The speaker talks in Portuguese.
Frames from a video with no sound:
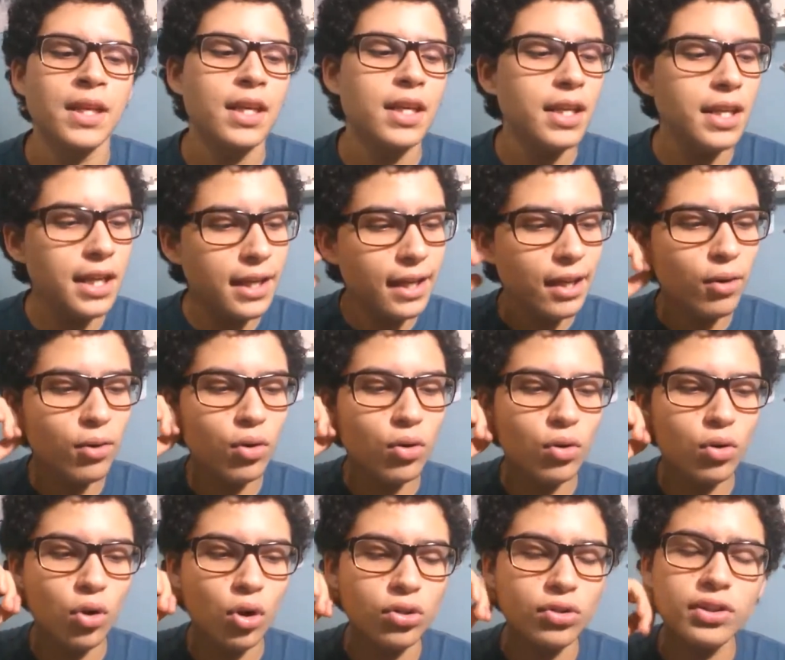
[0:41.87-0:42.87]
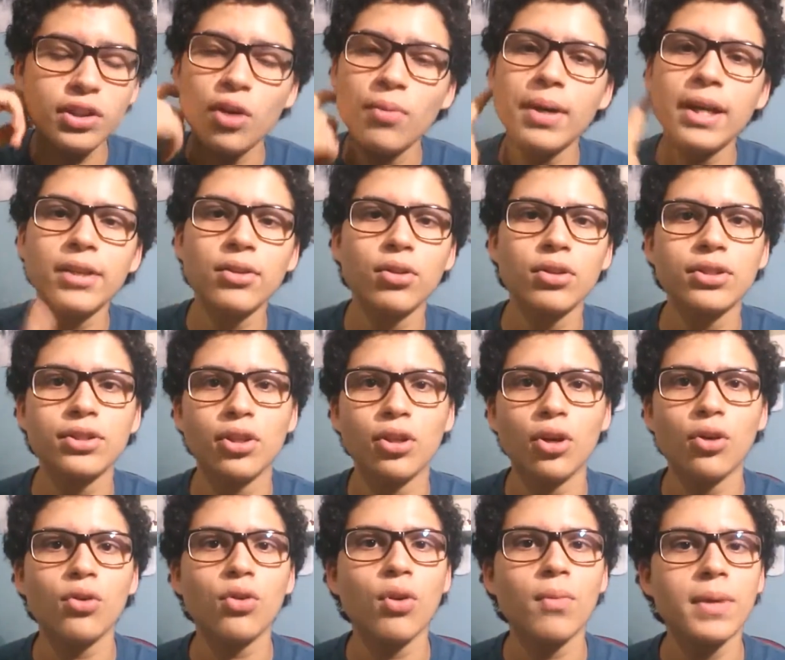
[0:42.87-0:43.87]
E eu, quando deu meia-noite, eu
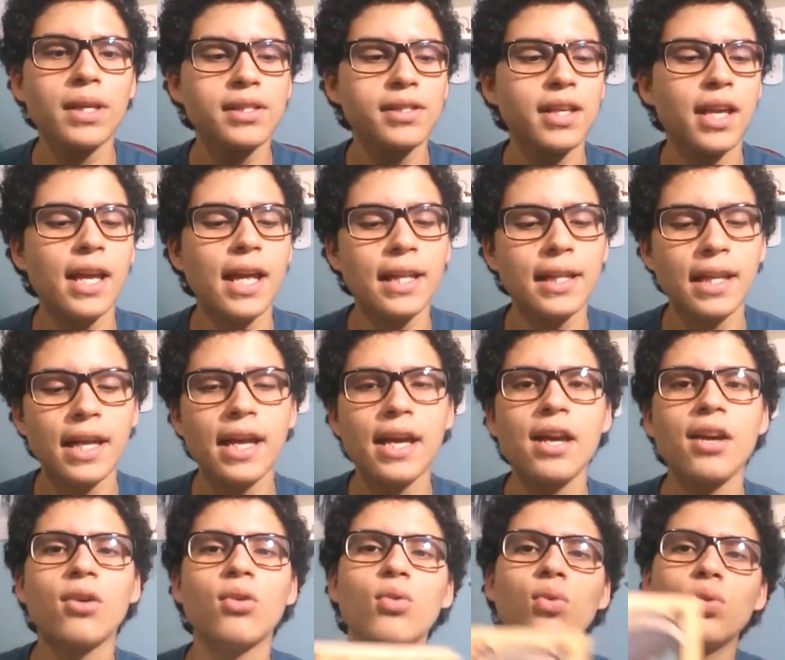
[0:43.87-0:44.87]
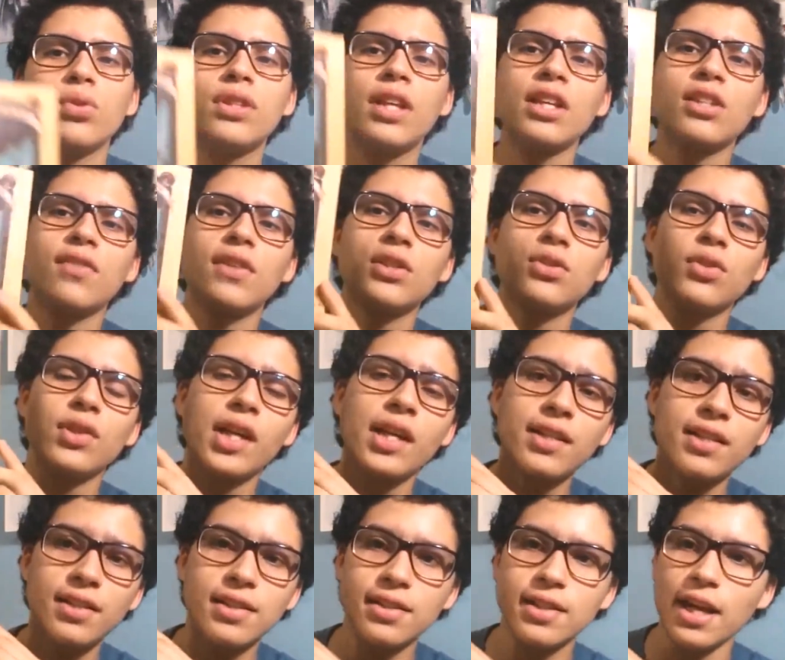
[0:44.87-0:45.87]
logo comecei a ler o
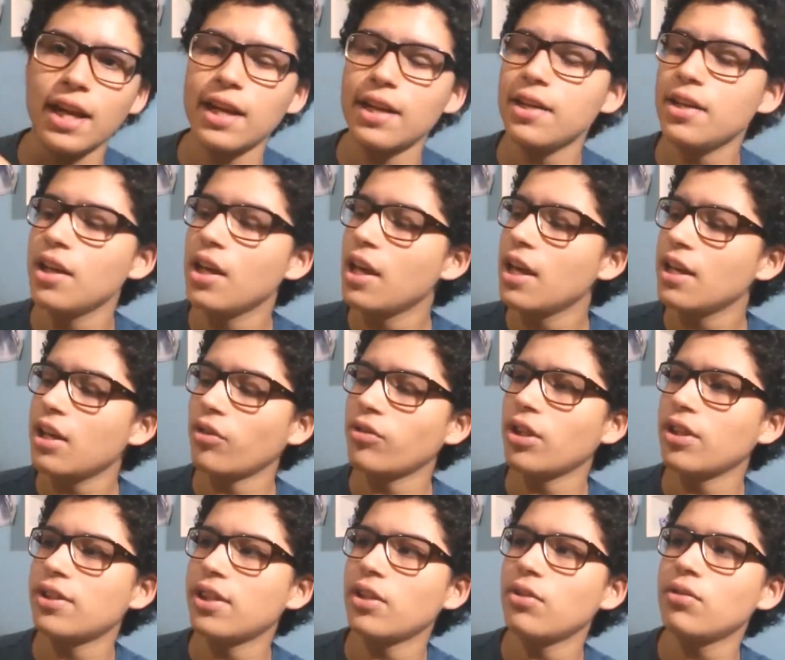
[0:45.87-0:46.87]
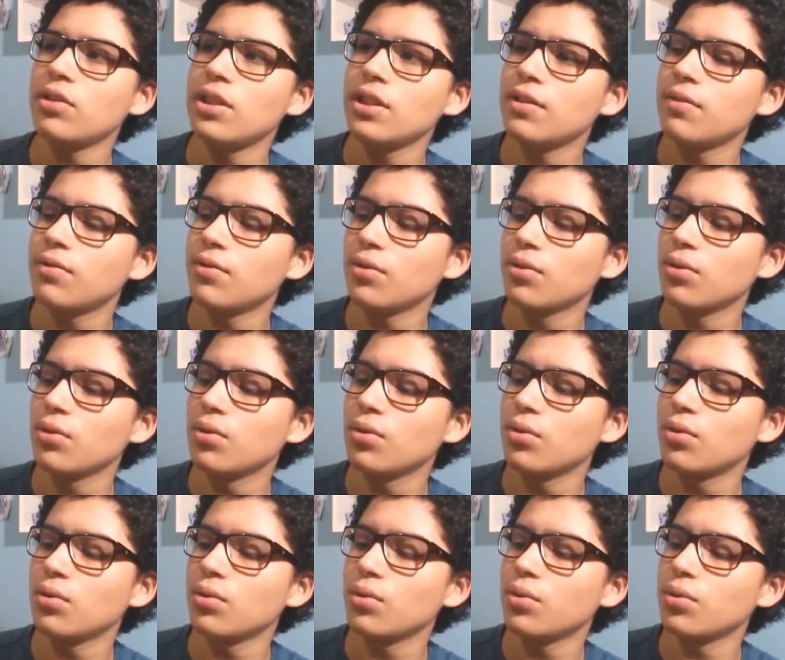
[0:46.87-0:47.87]
Desventuras em Série, que é o terceiro
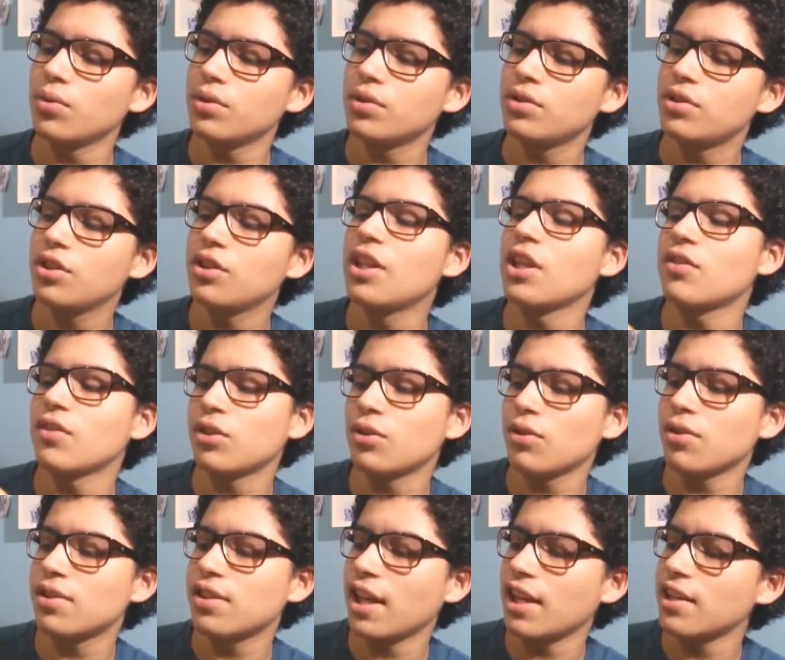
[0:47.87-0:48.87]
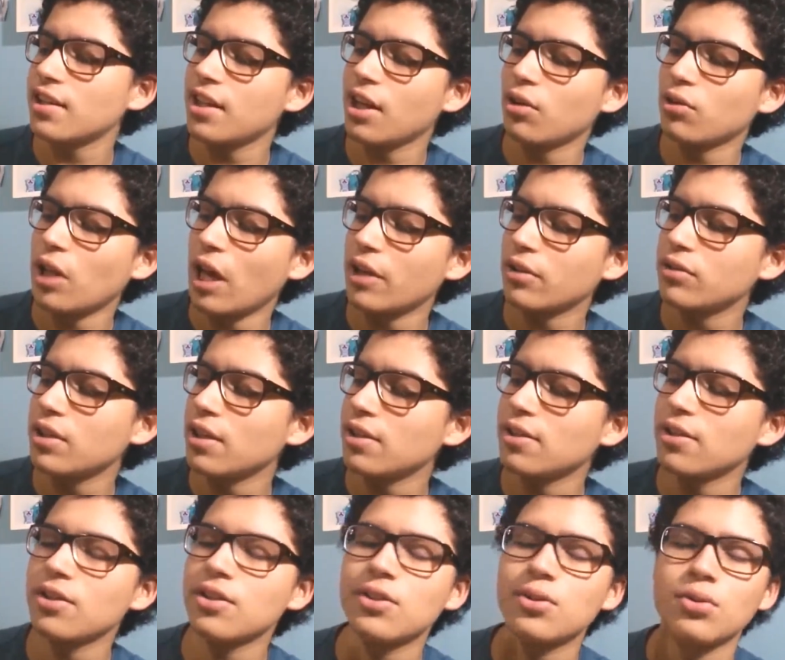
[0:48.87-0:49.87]
livro de Desventuras em Série, que é o Lago das
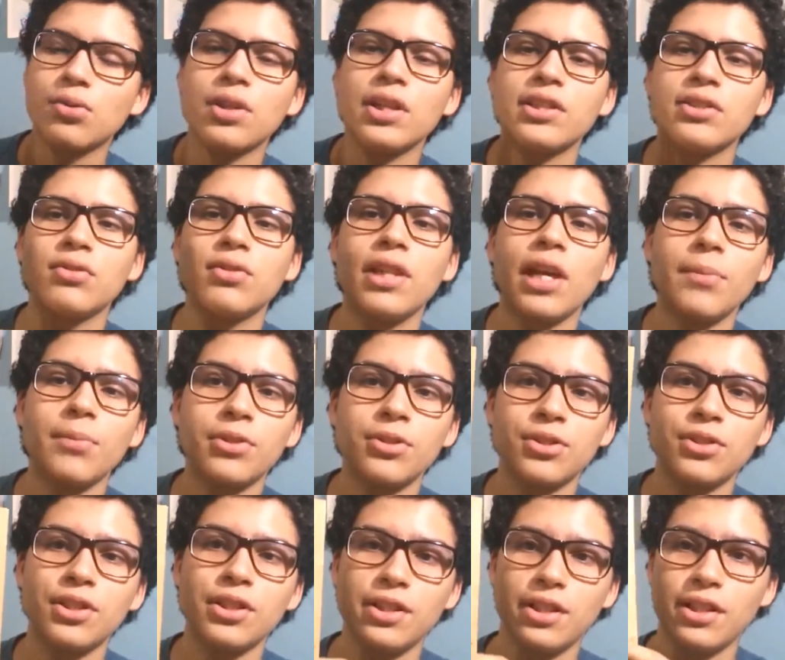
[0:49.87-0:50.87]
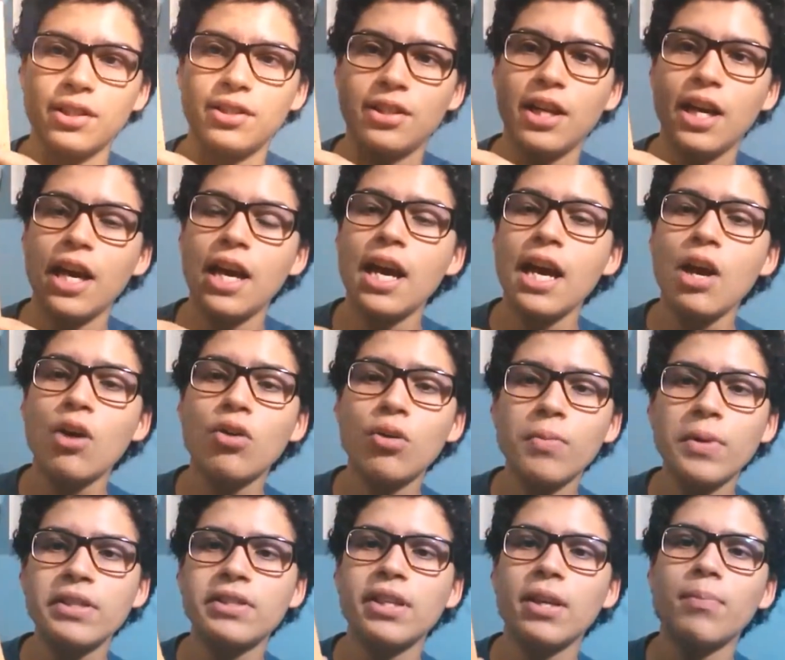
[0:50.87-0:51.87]
Sanguessugas, do Lemon Snicket. Eu
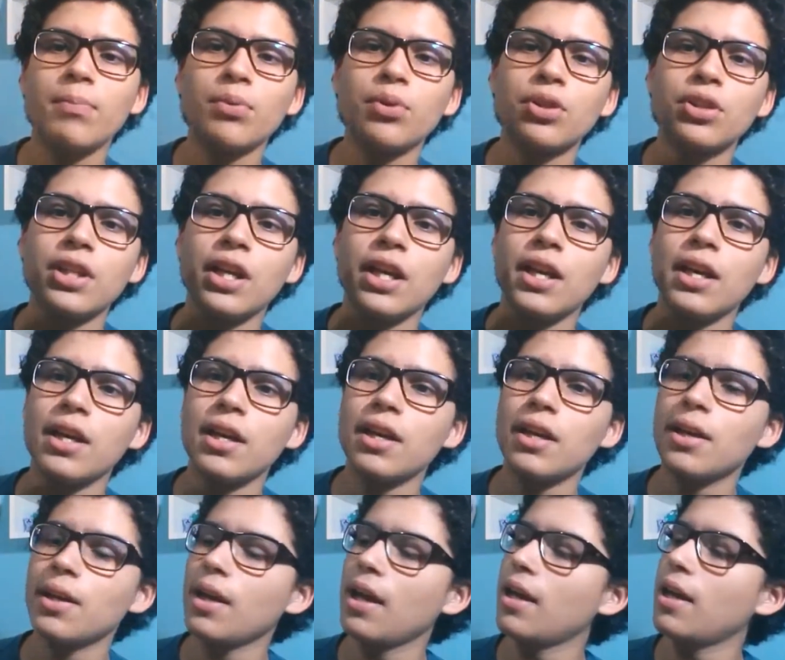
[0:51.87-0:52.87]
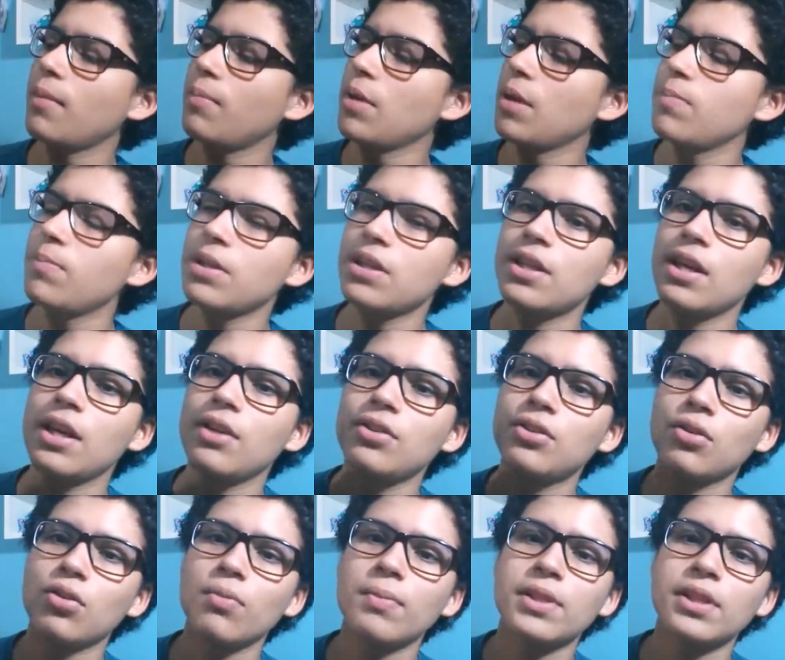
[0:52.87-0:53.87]
comecei porque era bem pequeno,
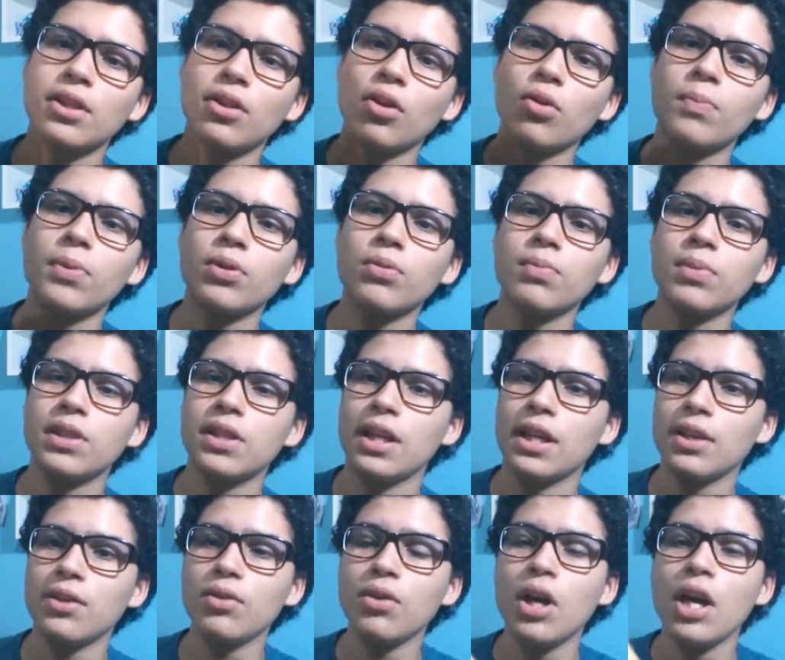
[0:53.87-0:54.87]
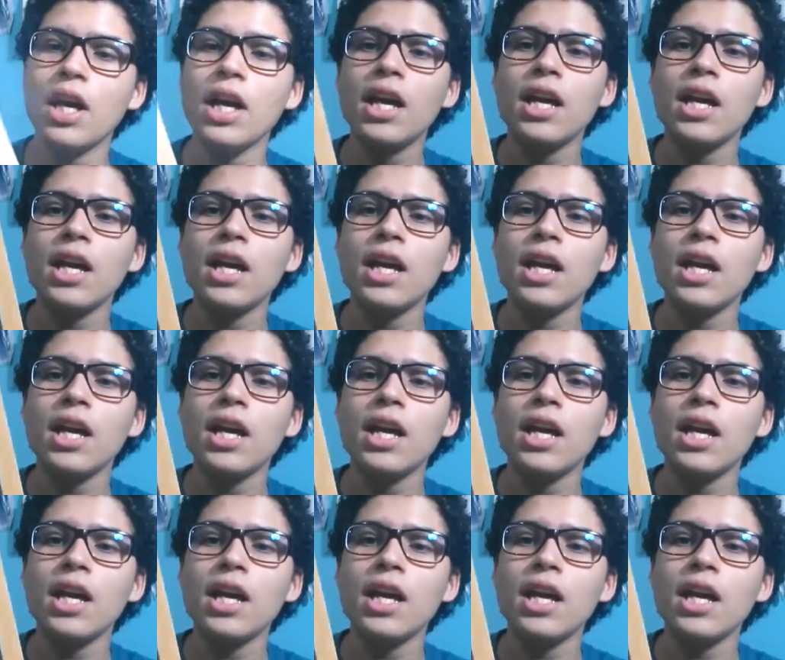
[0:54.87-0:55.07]
então comecei logo pelo pequeno.